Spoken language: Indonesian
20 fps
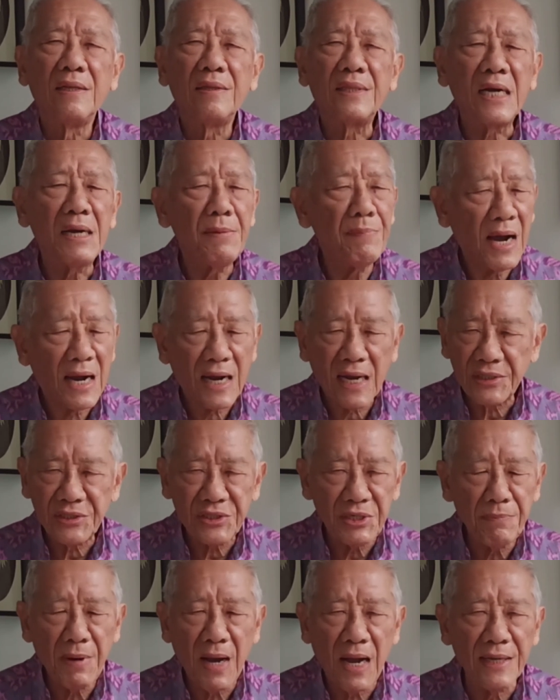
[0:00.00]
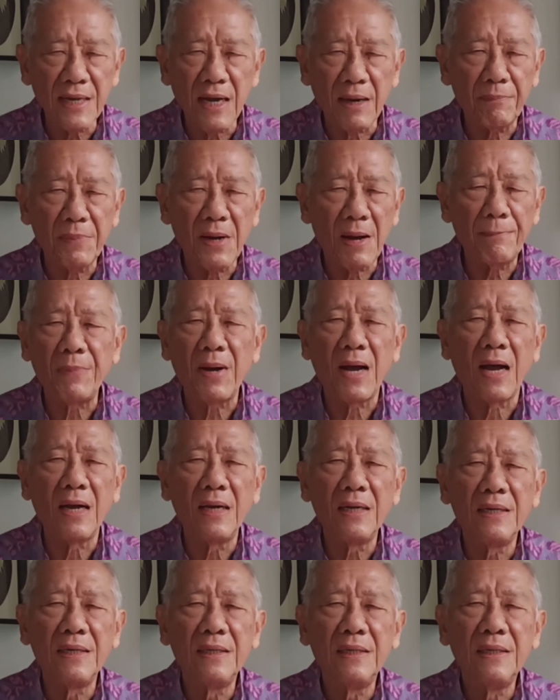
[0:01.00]
Terima kasih banyak Bapa
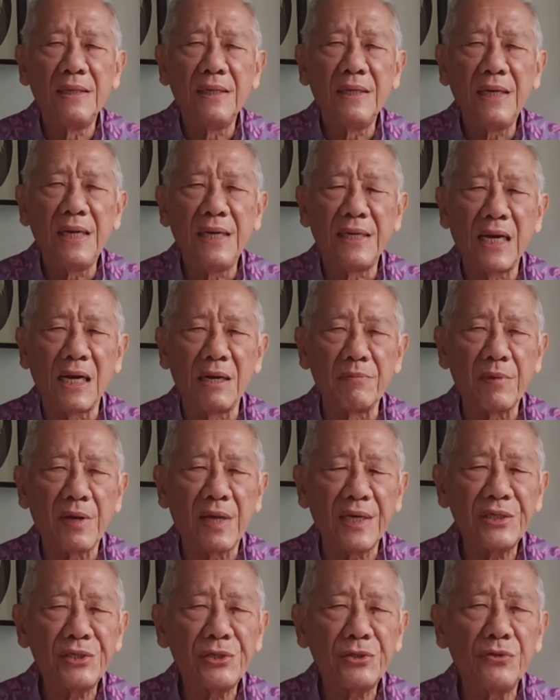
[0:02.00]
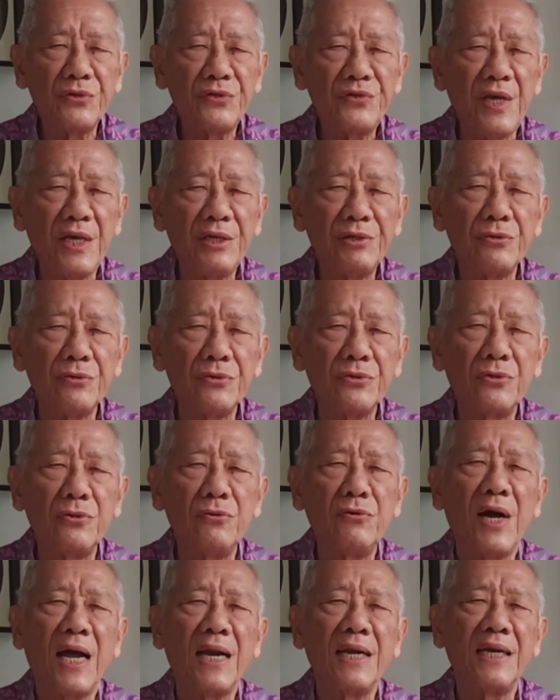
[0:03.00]
di dalam Kristus Yesus
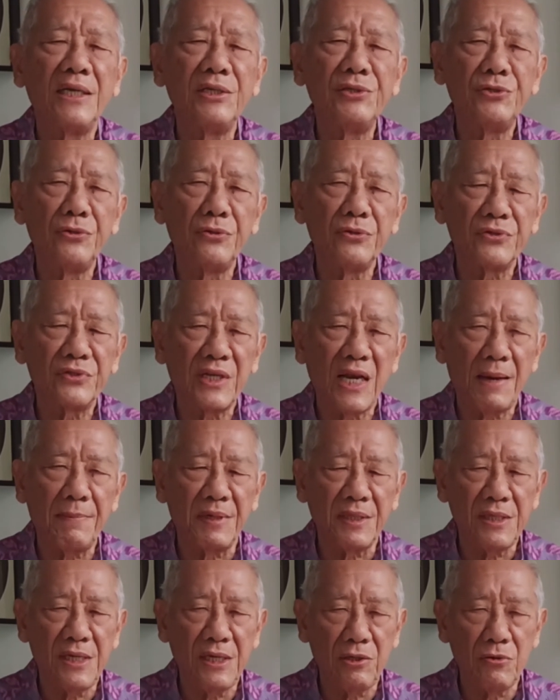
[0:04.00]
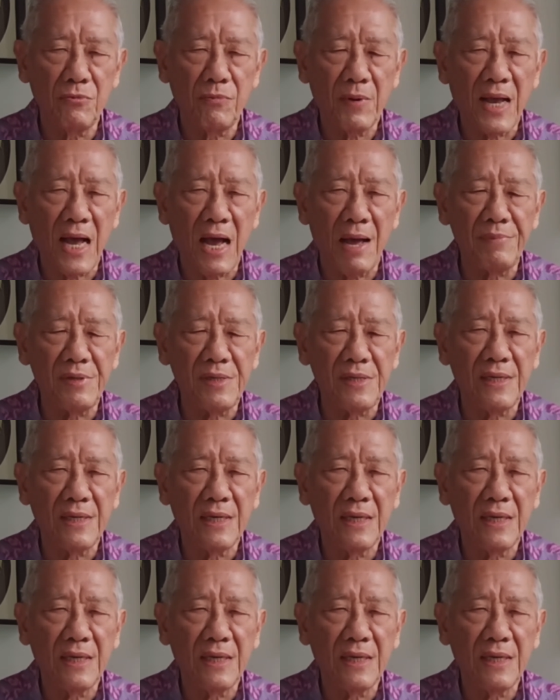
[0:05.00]
Tuhan dan Juru Selamat hidup kami.